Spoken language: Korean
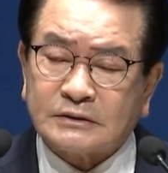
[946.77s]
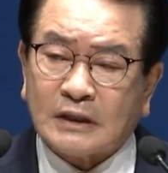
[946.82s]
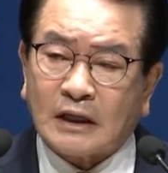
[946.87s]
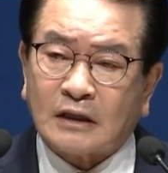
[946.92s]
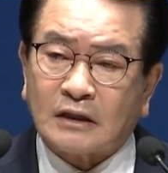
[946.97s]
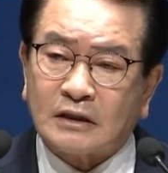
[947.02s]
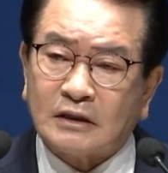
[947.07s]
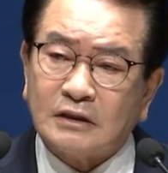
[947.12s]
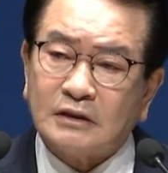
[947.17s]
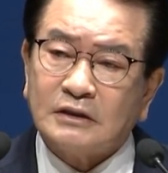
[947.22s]
다
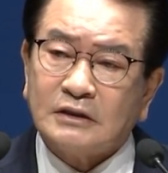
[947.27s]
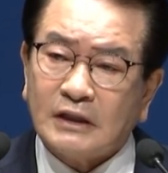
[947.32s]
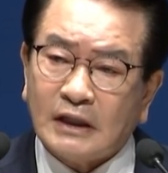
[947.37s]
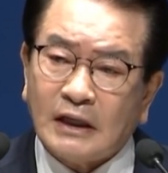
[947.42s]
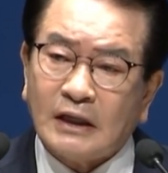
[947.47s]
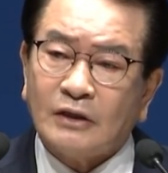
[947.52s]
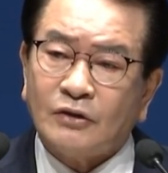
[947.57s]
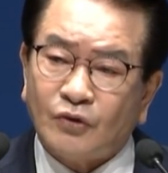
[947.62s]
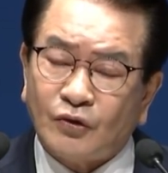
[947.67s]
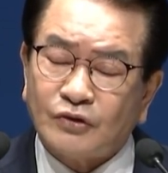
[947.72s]

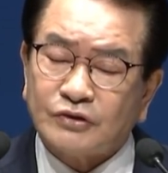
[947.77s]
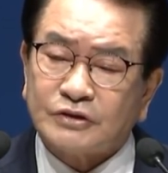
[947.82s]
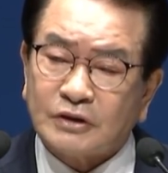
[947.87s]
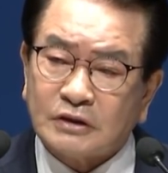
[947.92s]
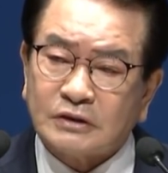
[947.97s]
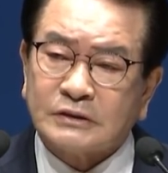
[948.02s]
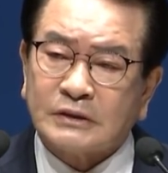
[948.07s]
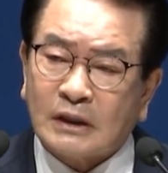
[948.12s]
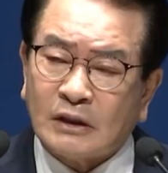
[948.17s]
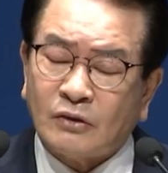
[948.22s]
끝내
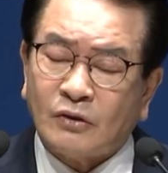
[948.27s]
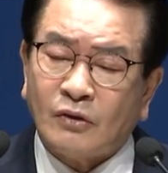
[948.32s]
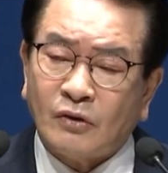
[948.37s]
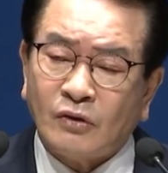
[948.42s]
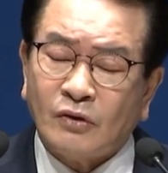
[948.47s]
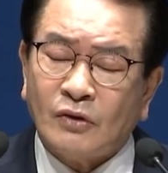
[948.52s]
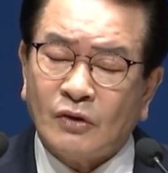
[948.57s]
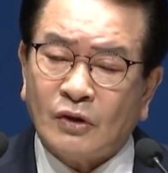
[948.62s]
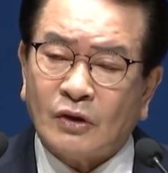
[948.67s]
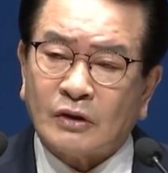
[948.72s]

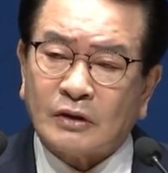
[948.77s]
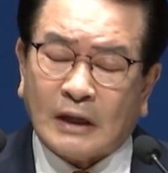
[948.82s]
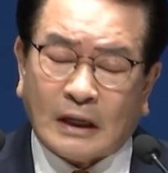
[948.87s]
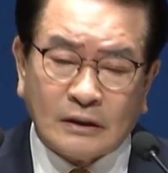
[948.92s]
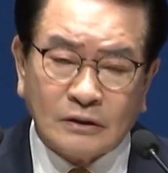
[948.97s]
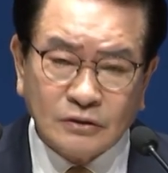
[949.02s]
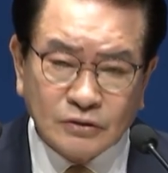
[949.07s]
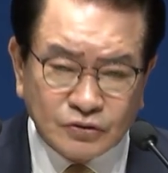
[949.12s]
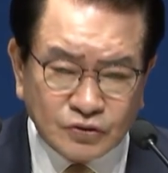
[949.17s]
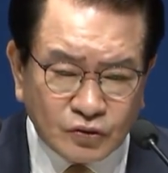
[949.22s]
놓으셨다고
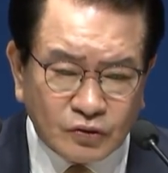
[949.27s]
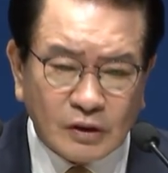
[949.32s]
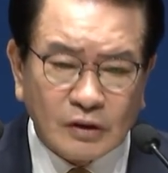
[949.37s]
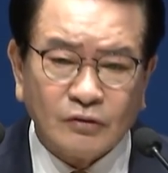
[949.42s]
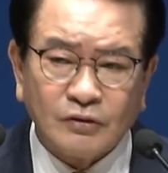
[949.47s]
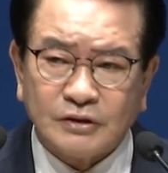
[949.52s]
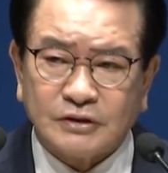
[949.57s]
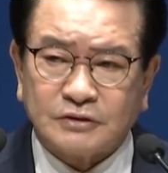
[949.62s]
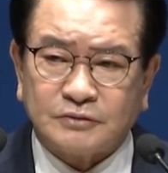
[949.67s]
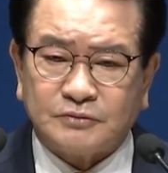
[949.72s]

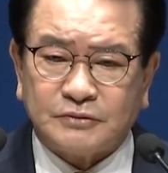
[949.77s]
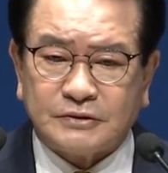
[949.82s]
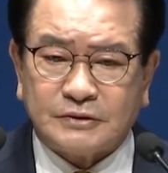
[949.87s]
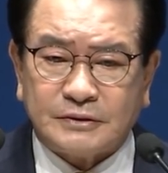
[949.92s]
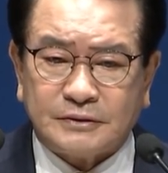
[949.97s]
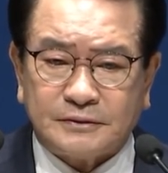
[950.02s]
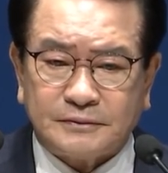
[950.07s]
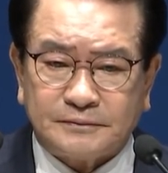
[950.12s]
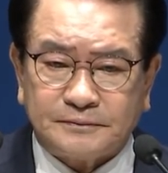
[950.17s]
강조하고 있습니다.